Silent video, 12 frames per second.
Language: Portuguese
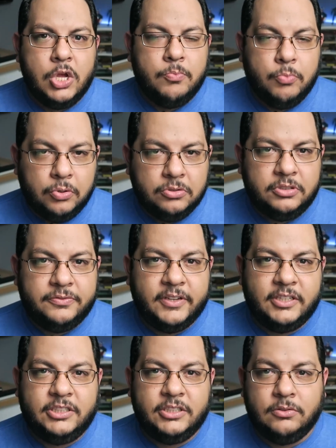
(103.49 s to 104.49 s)
muito
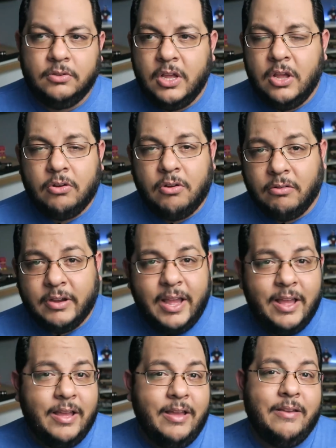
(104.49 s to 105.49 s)
divertido.
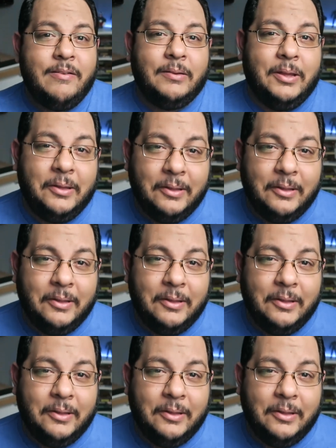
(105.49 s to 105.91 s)
Qualquer